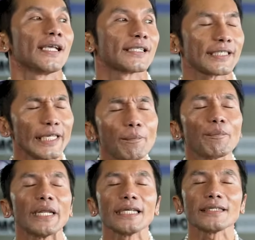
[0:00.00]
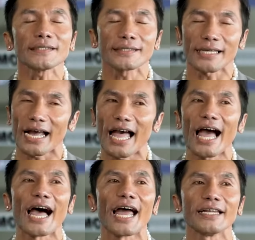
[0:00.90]
sa simpleng
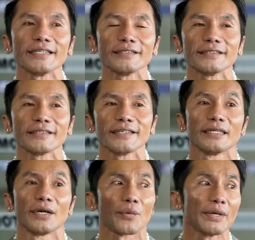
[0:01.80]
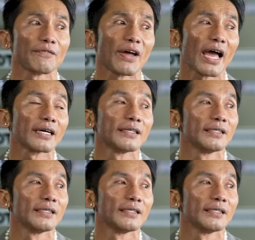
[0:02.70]
sakahan where in fact